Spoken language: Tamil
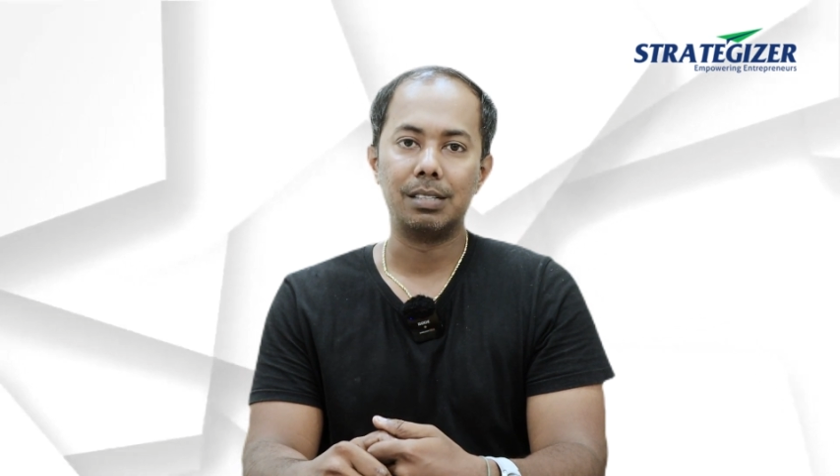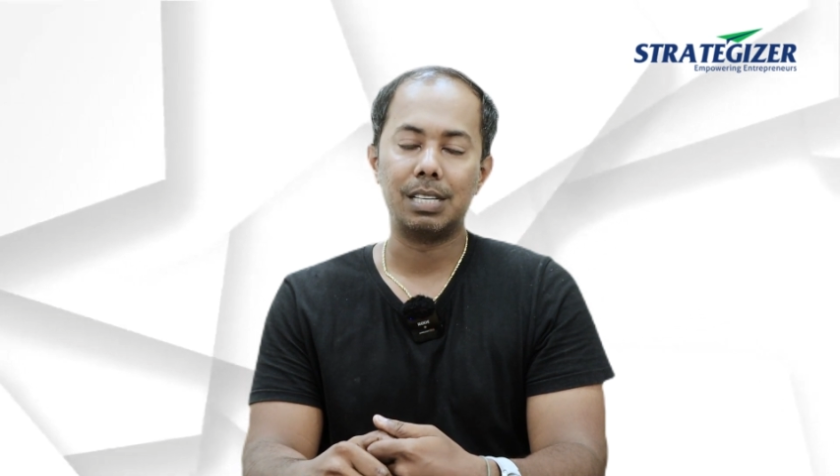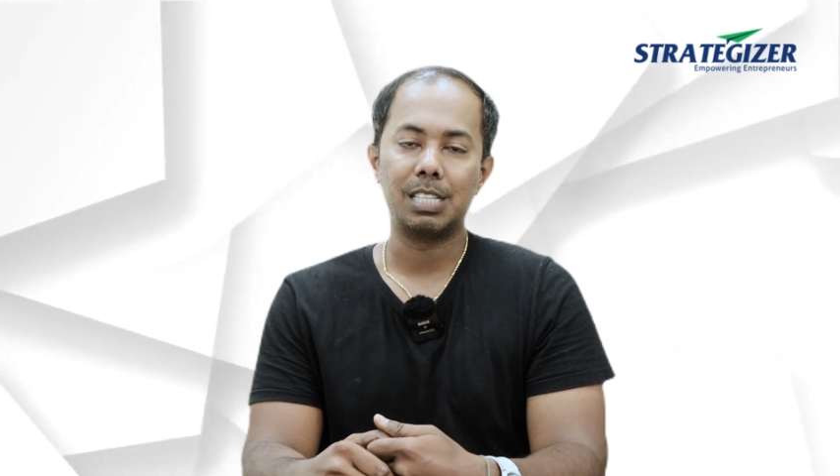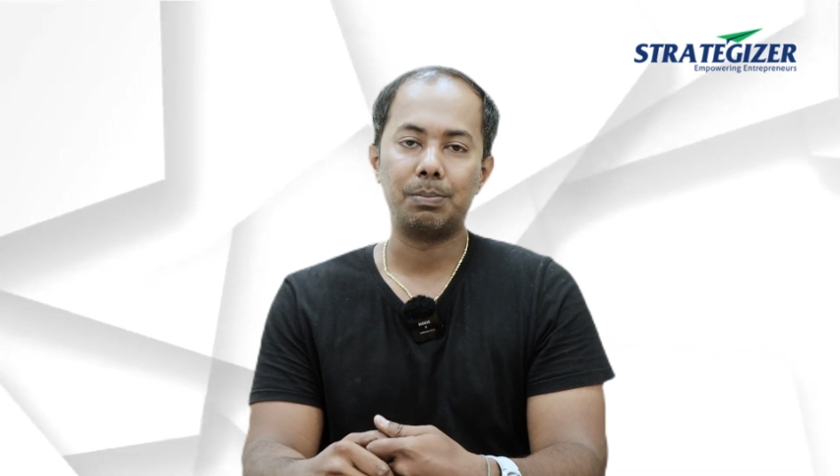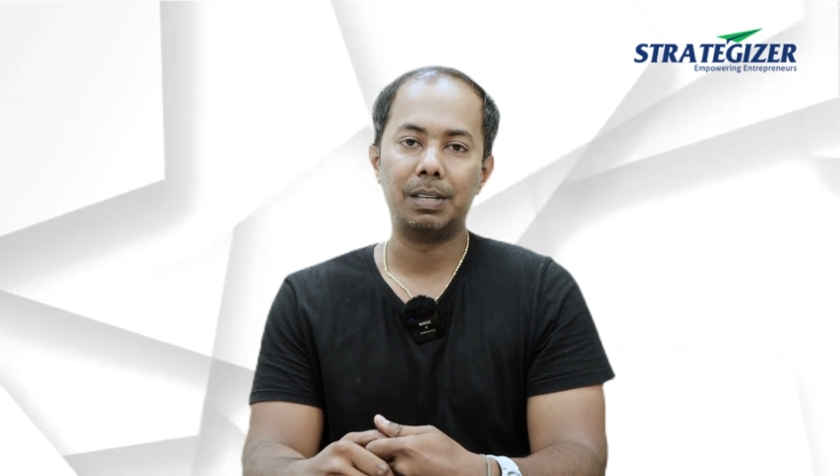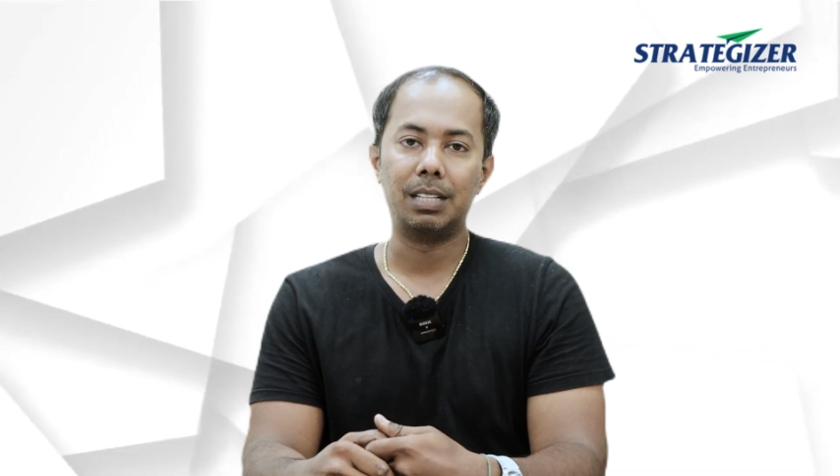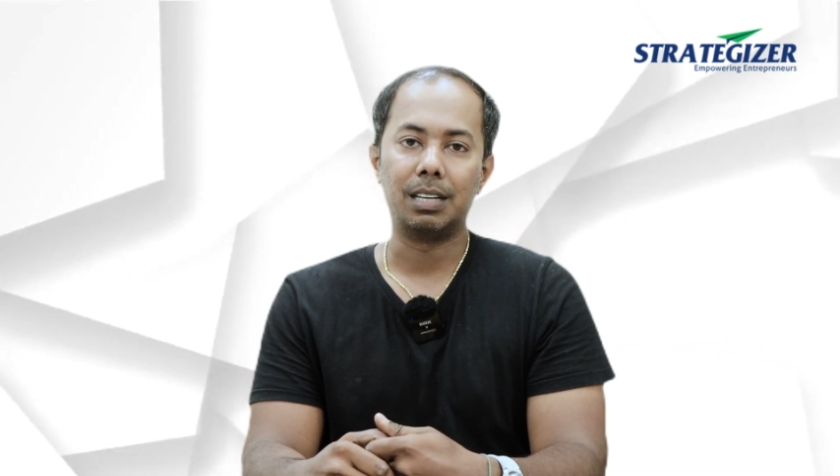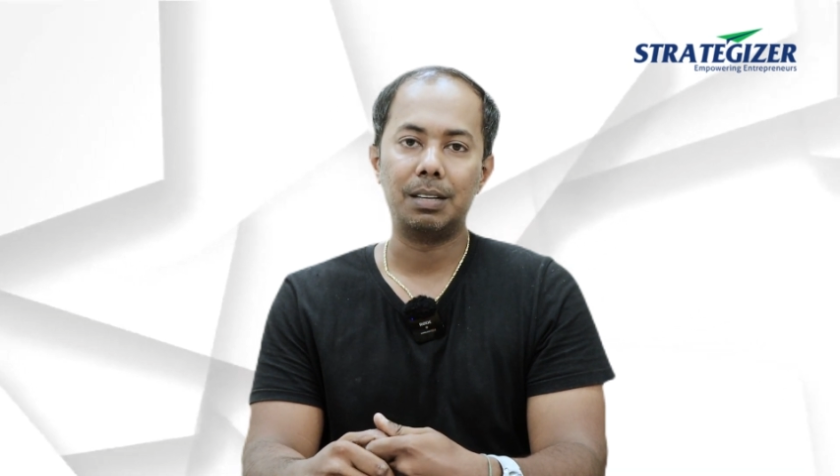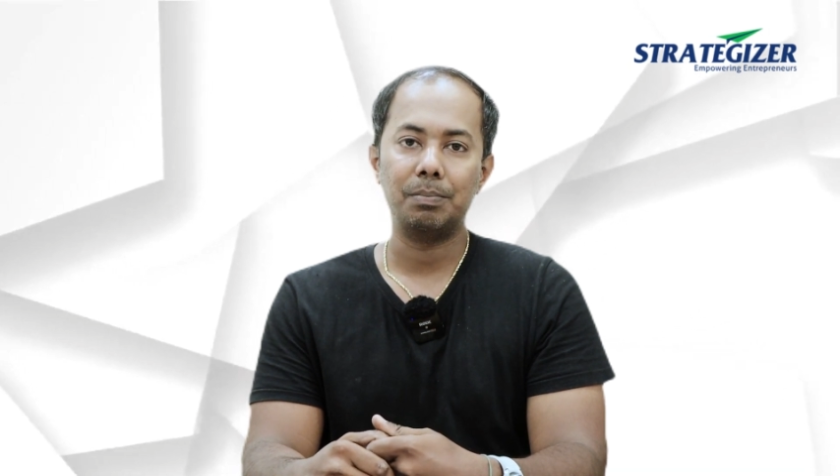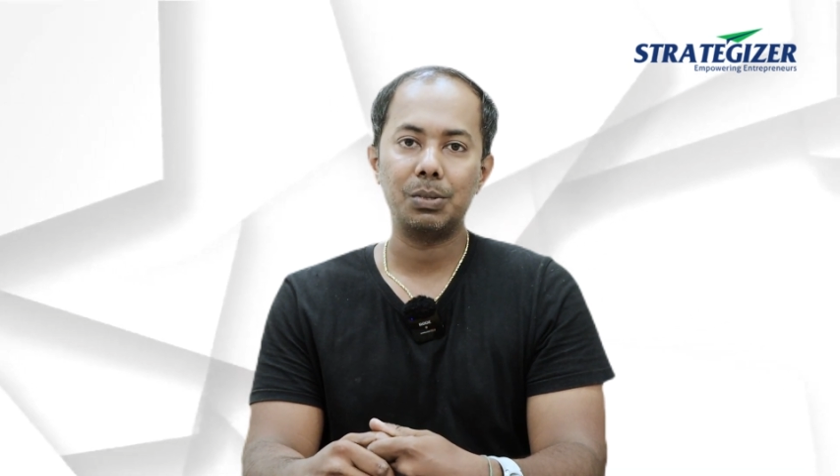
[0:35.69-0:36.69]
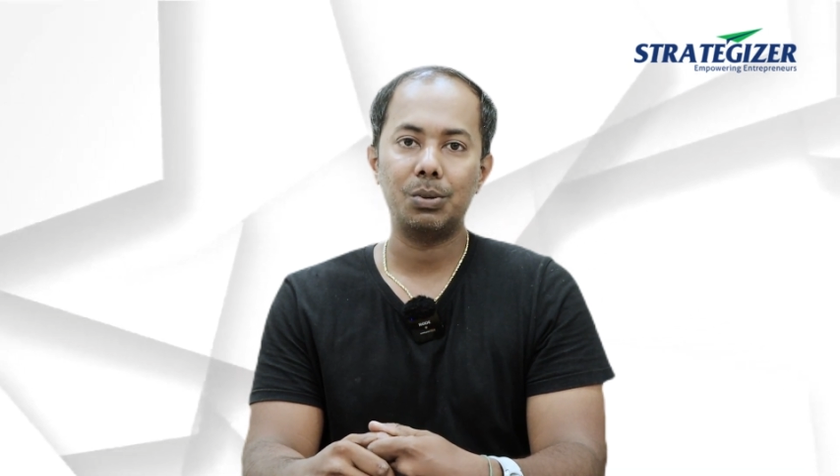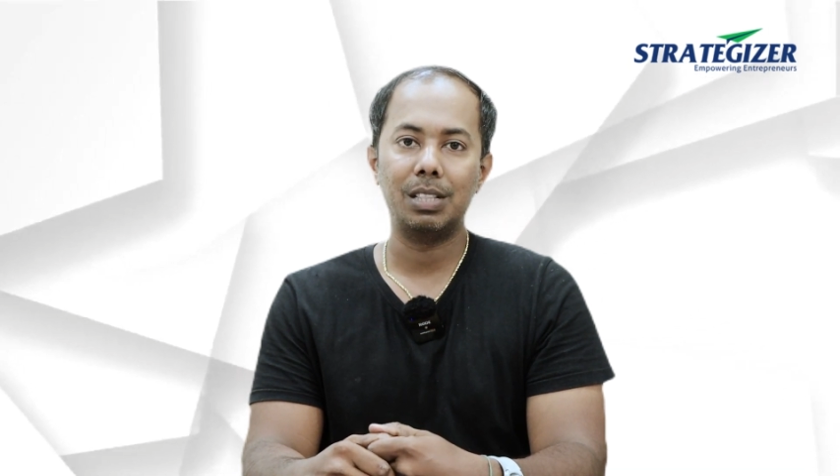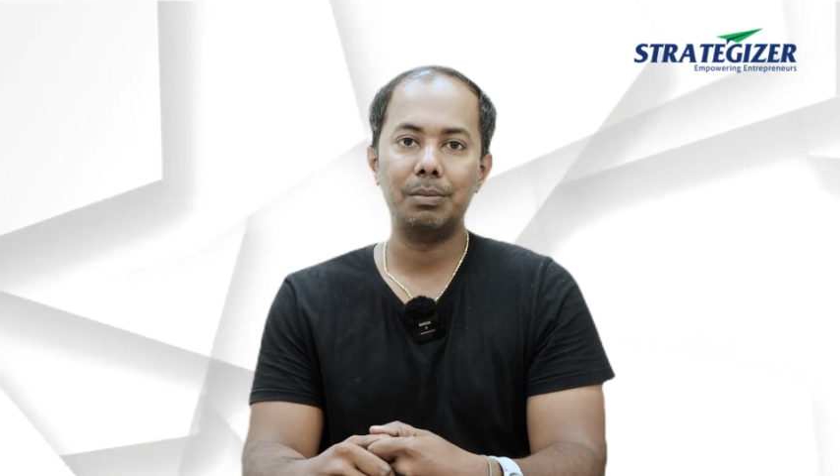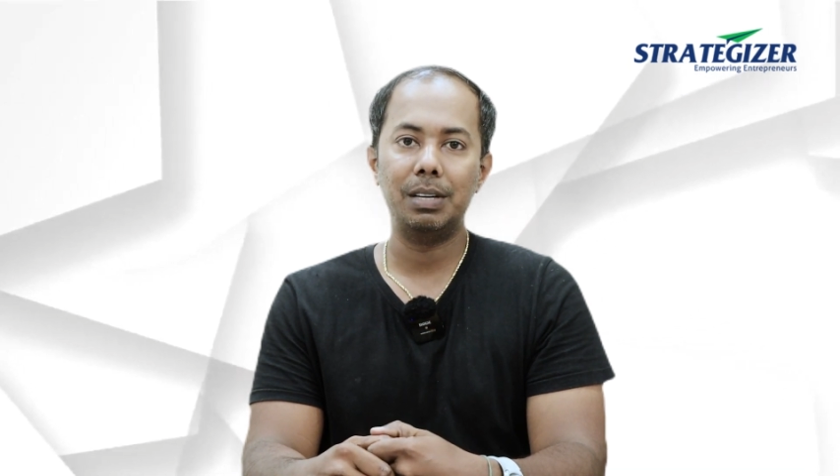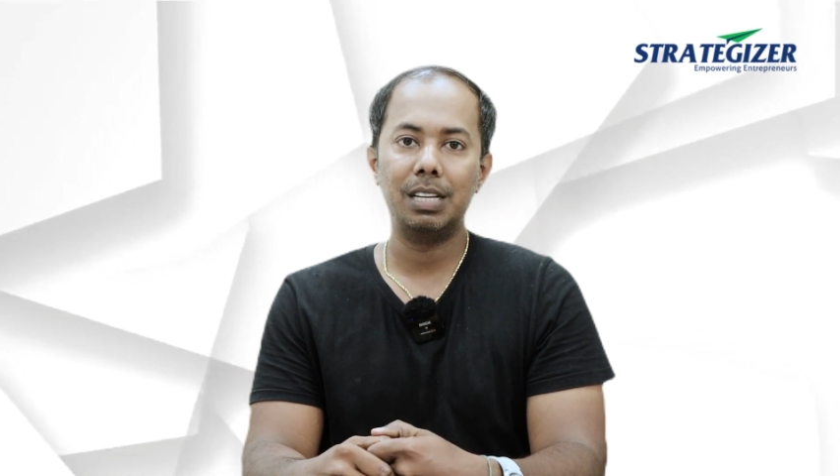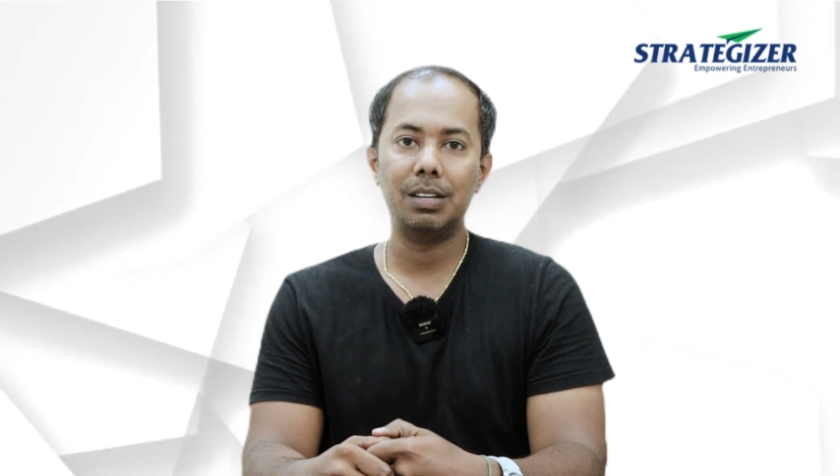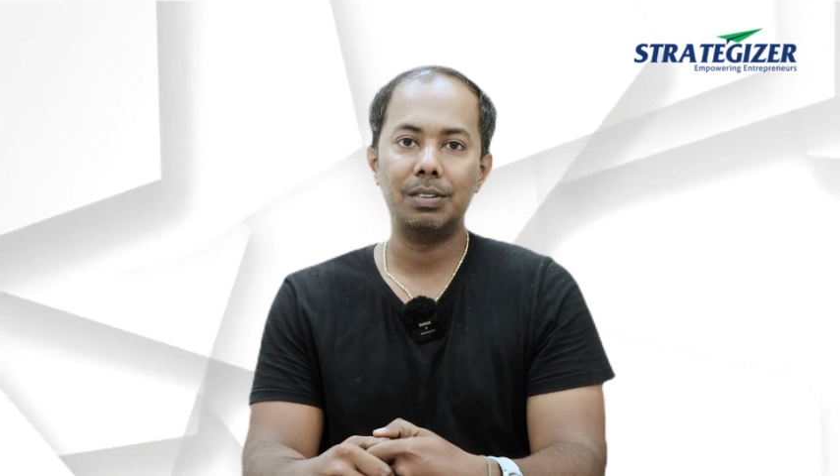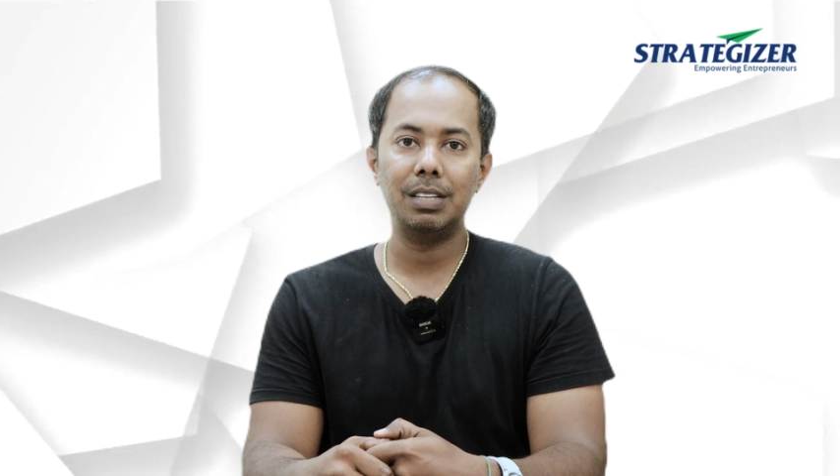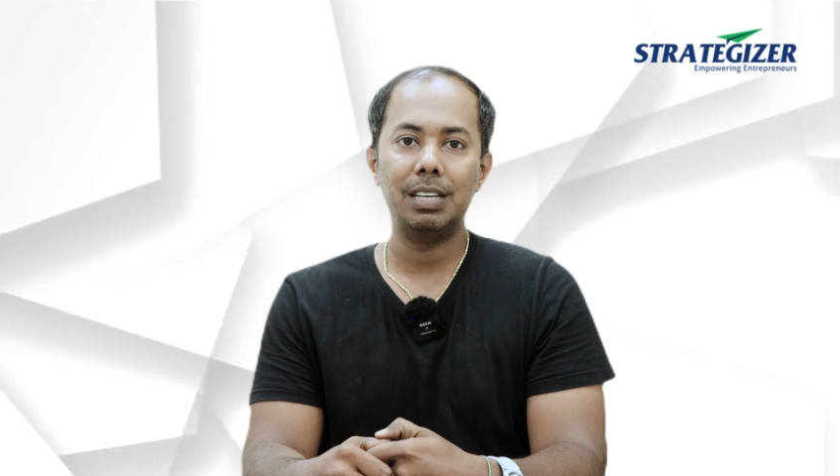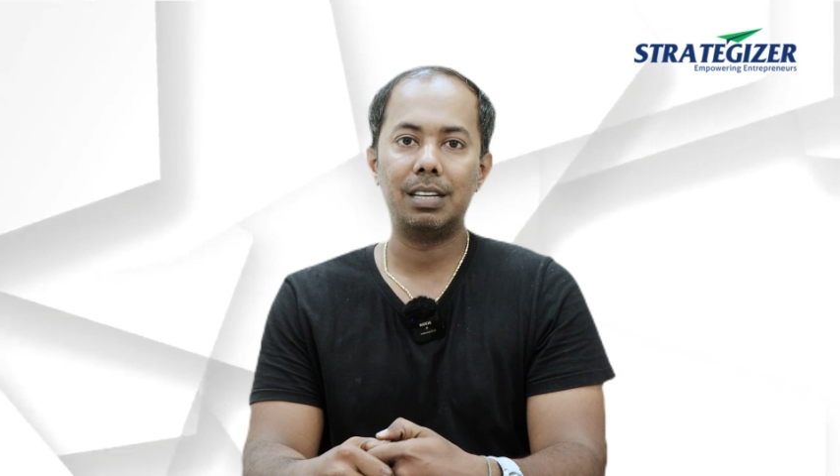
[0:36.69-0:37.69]
சஜஸ்ட் uh, பண்ணியிருந்தாங்க ஸோ அந்த மீட்டிங்கில்
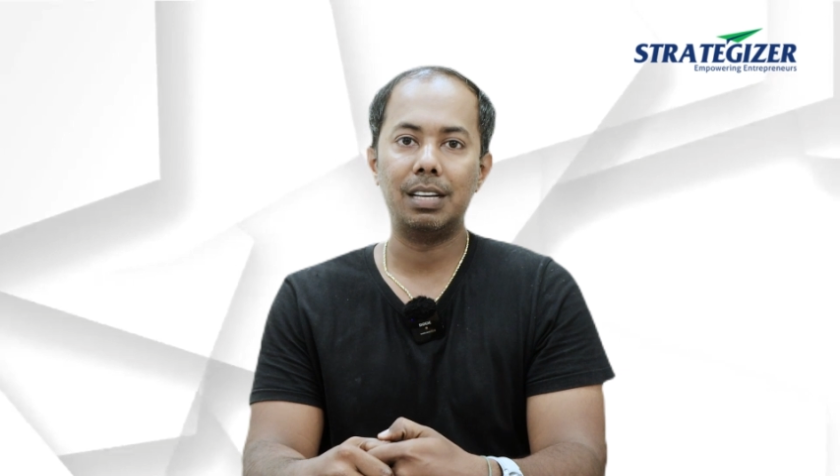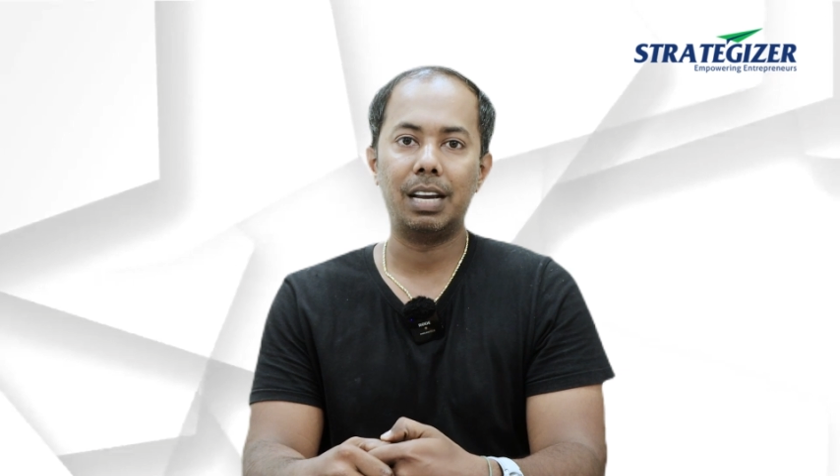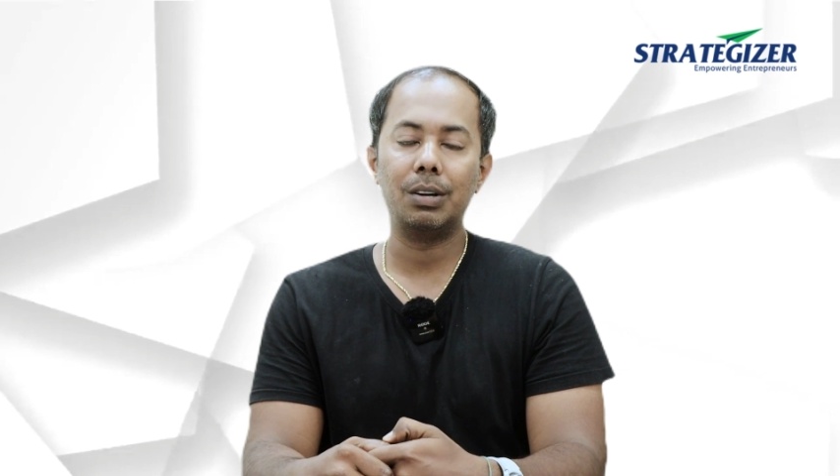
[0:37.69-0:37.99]
வந்து லைக்